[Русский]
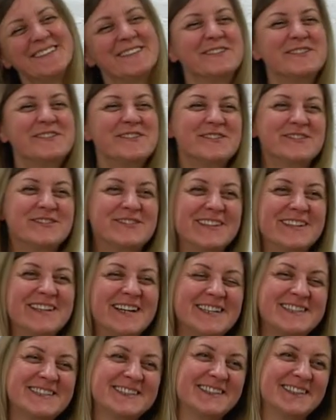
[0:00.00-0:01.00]
Это очень
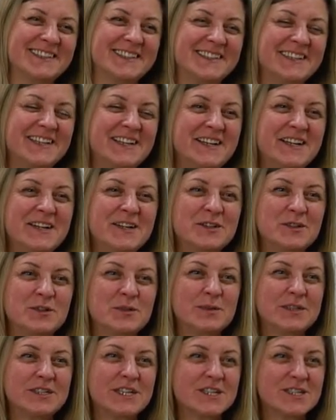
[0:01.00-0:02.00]
увлекательно.
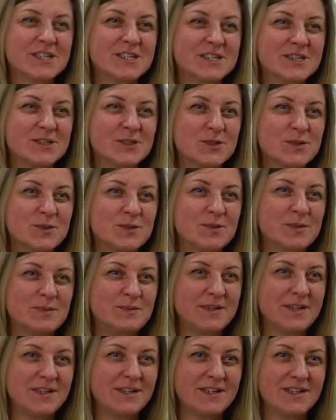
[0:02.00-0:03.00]
Но мне кажется, что мы
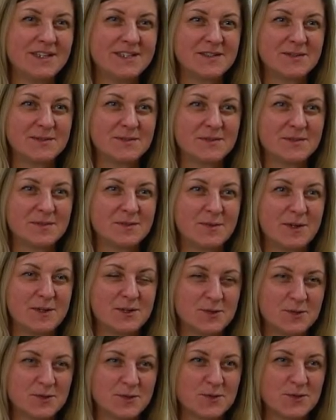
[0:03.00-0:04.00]
переедем в
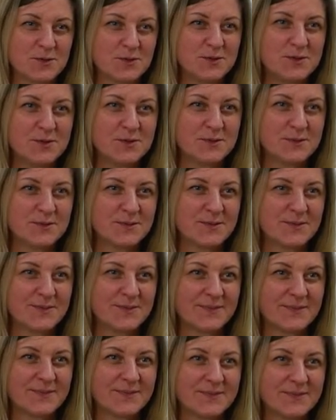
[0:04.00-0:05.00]
большую студию,
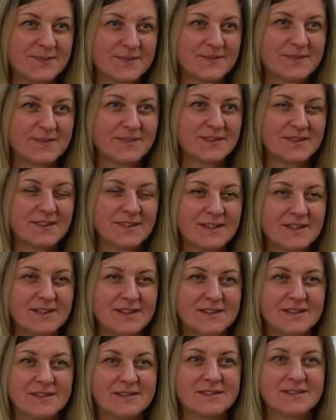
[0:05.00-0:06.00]

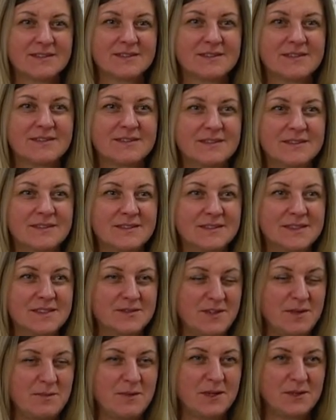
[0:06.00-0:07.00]
на, на э,
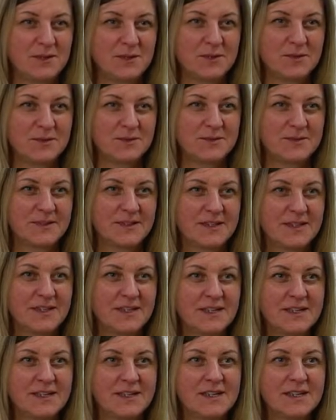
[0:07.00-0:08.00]
современную.
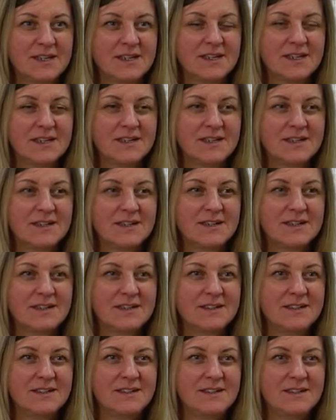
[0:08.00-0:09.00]

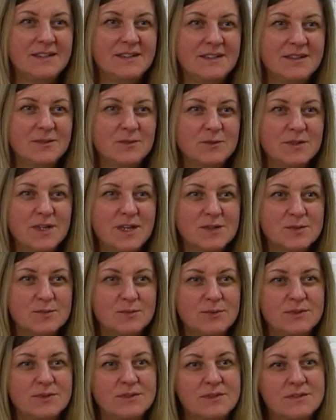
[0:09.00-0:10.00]
А, и у нас
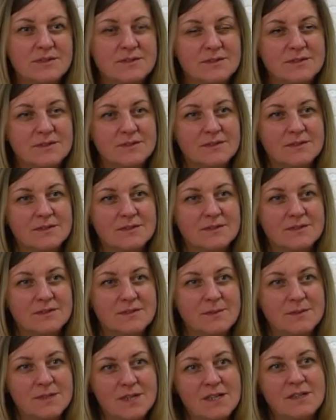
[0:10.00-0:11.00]
будет э,
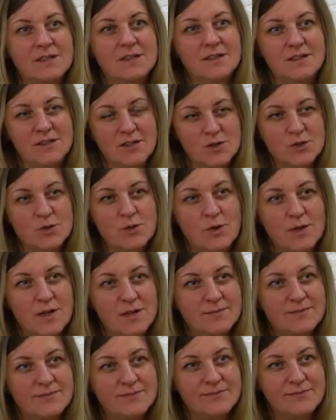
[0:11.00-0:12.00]
обязательно киношкола